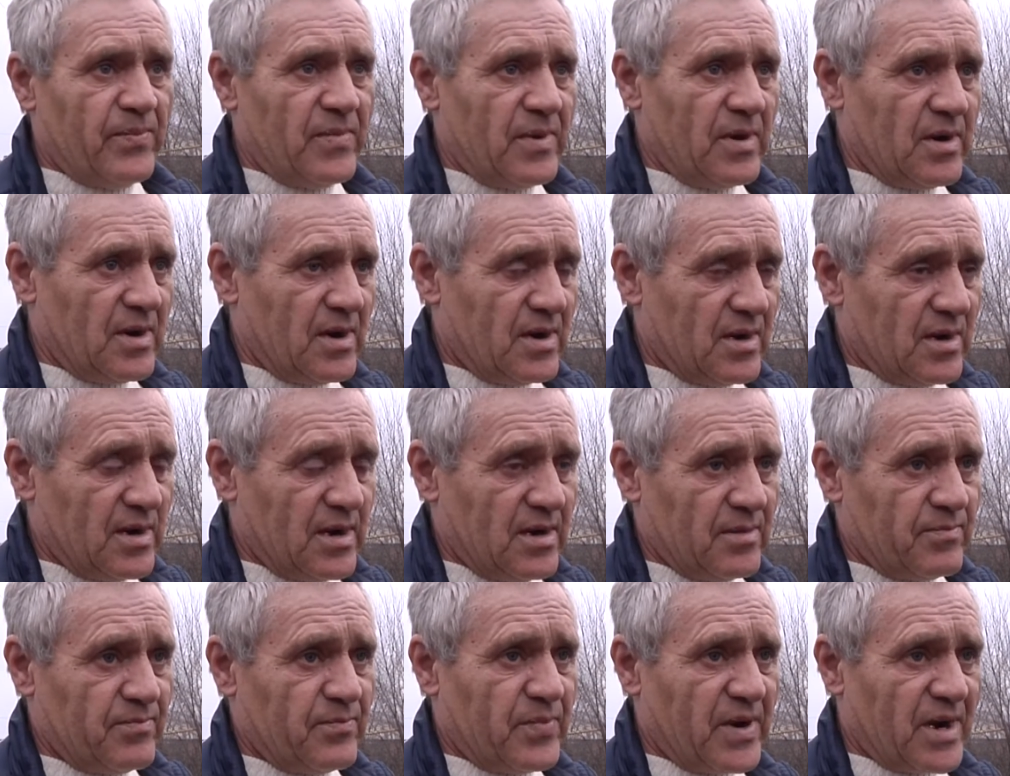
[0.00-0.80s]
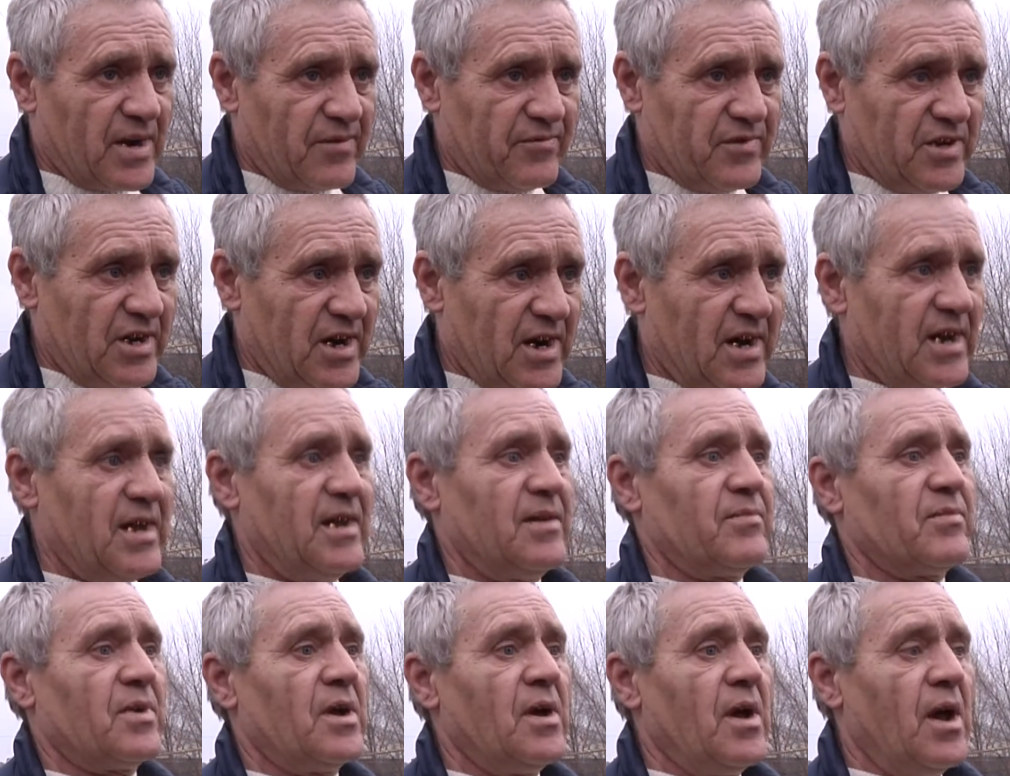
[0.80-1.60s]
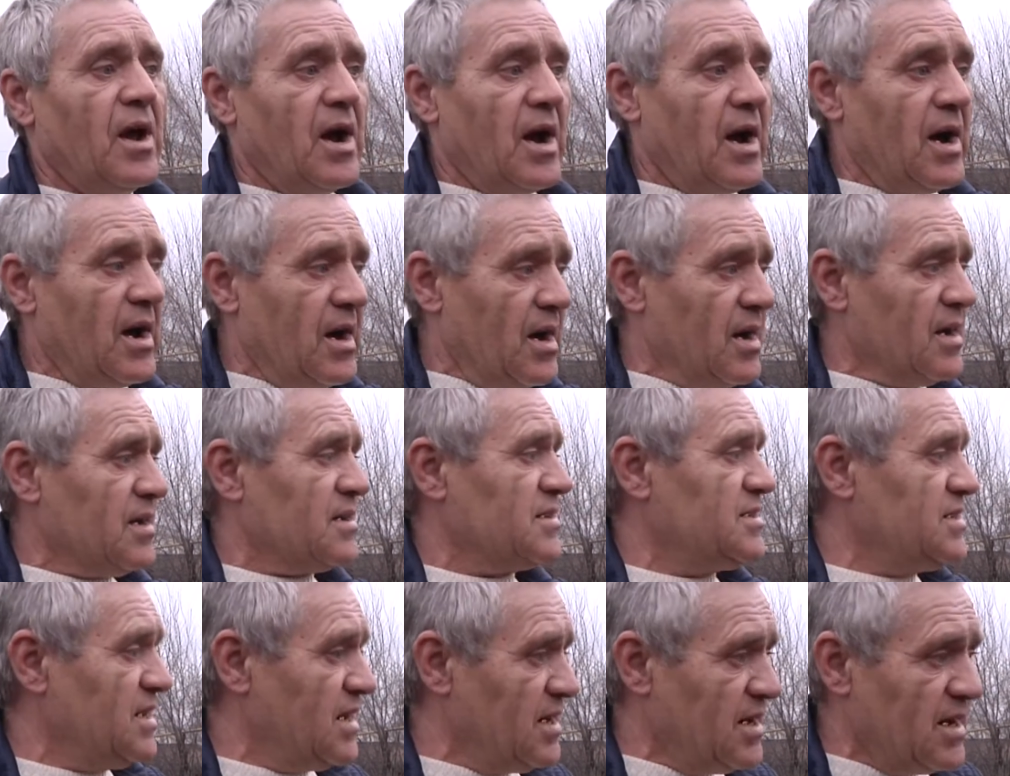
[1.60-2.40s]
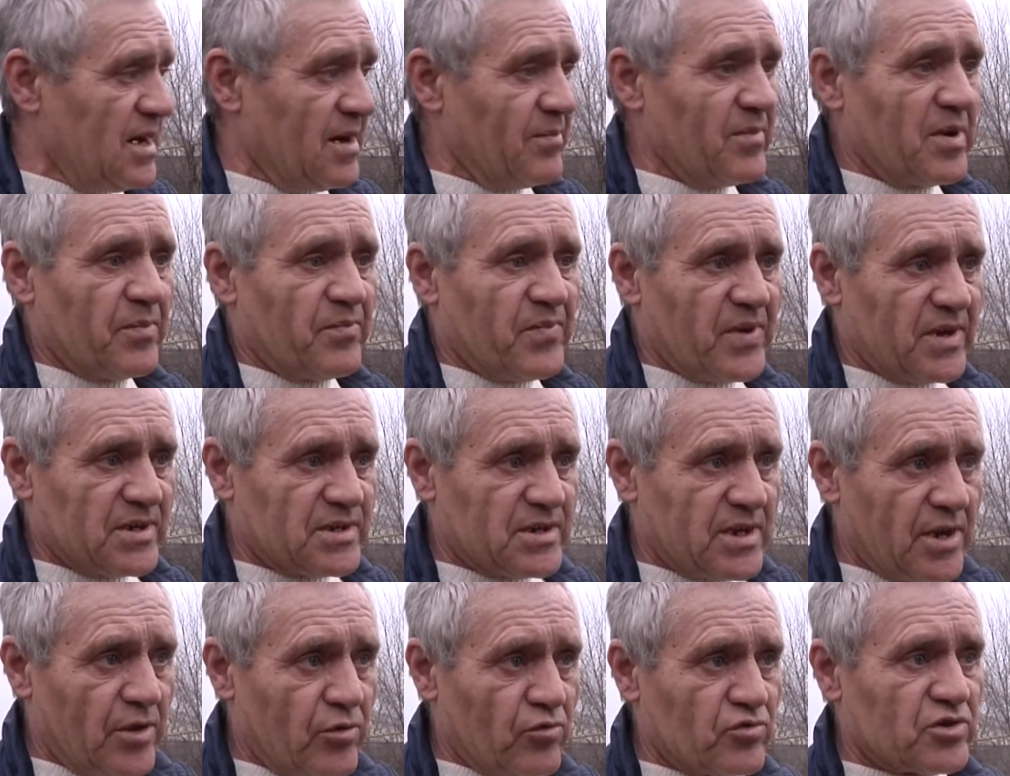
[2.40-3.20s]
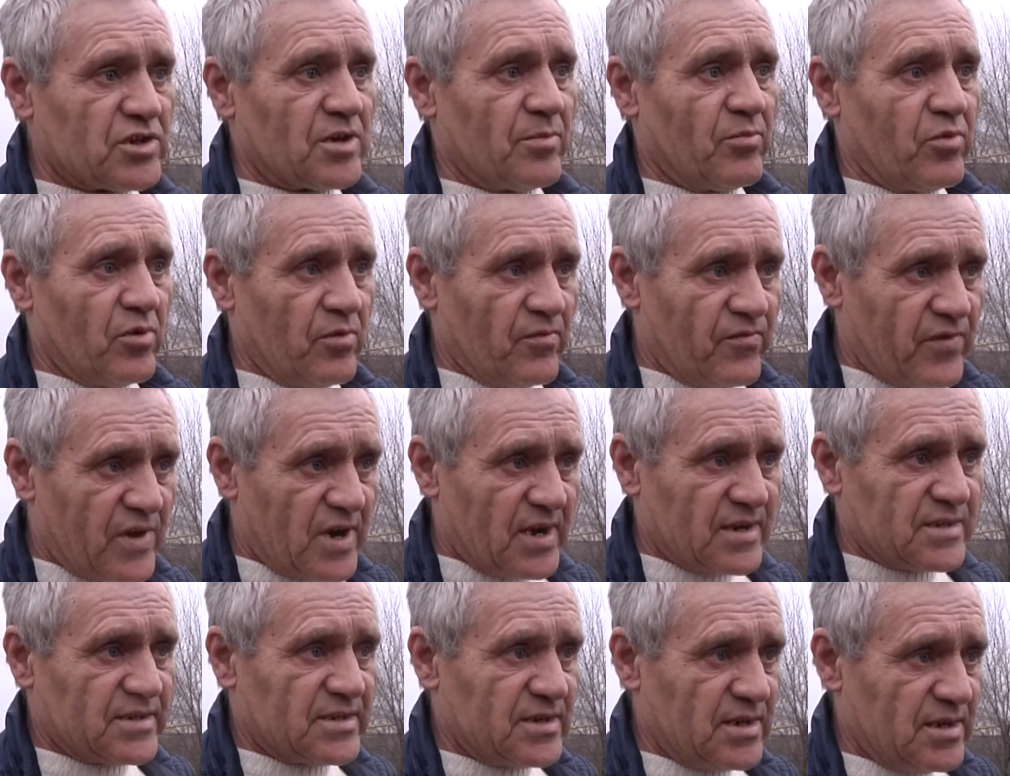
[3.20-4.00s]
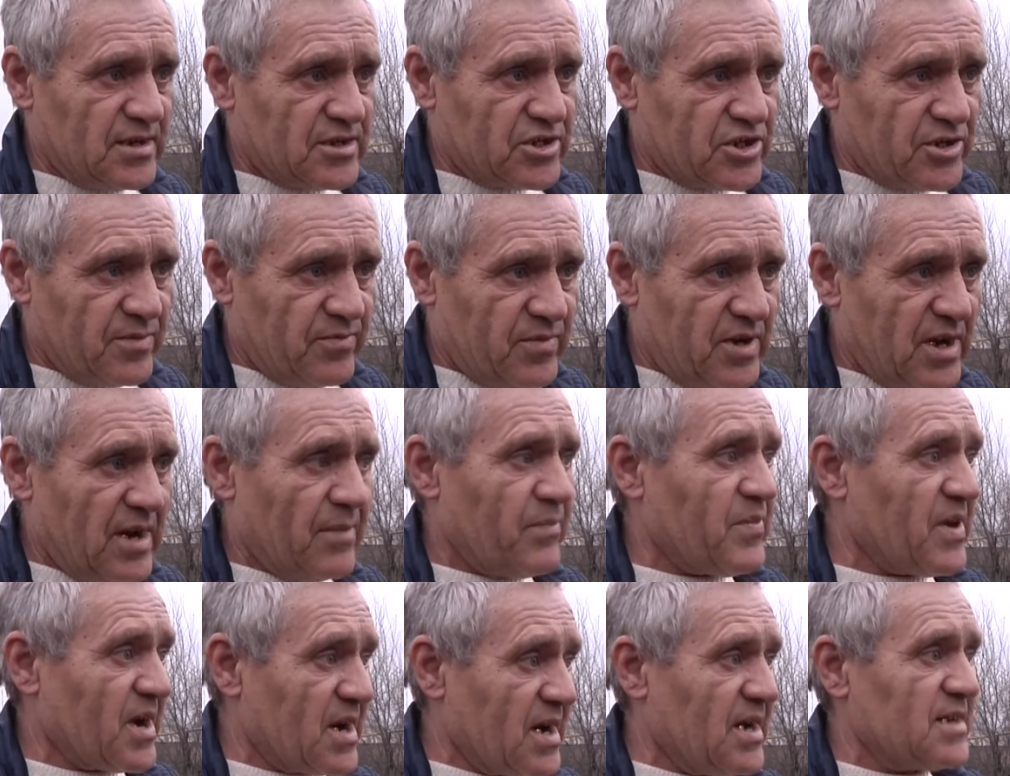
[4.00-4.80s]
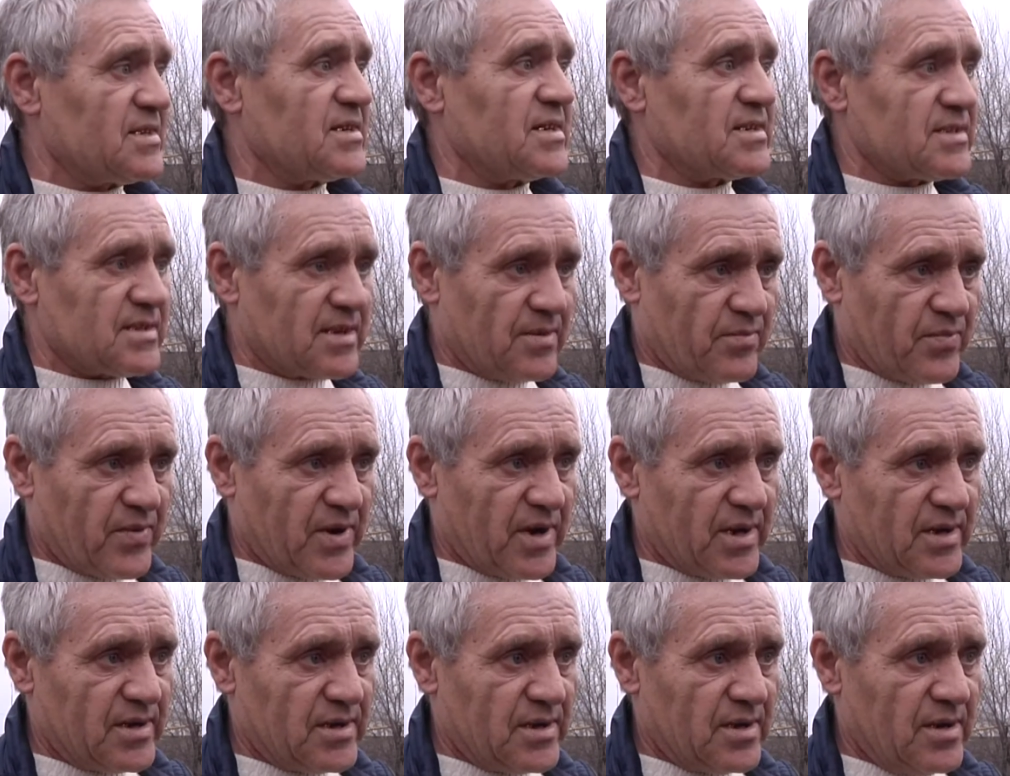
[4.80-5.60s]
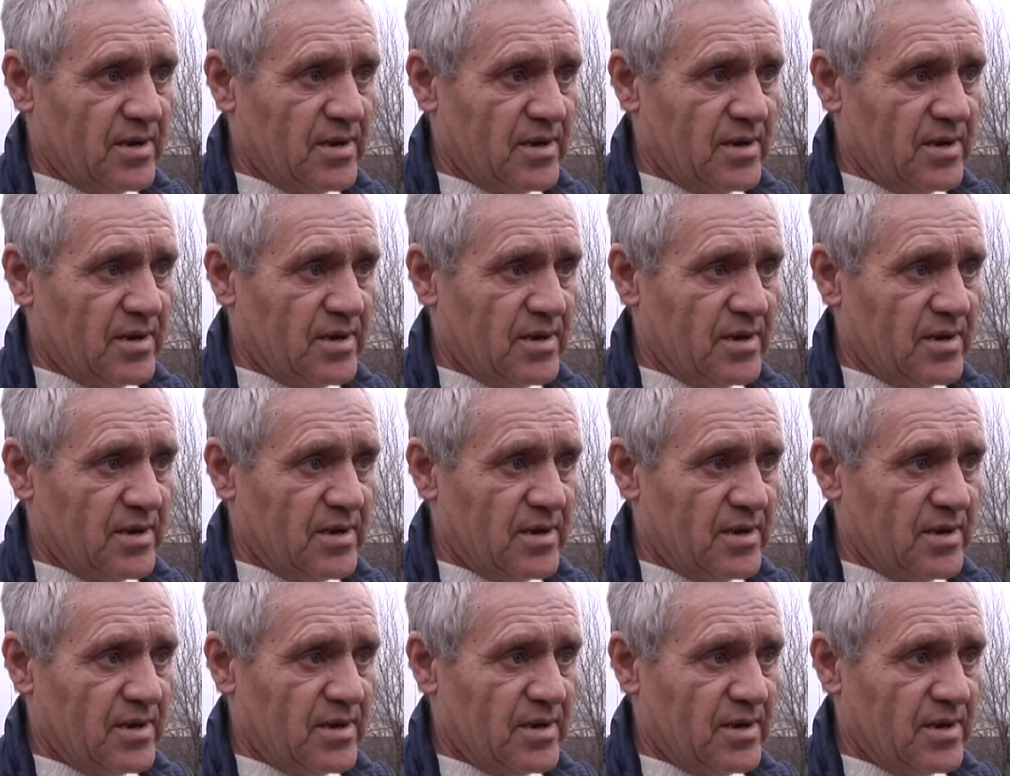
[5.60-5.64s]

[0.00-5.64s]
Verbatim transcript: а, поравняем, а где ямы остаются, будем фракция щебня пока засыпать.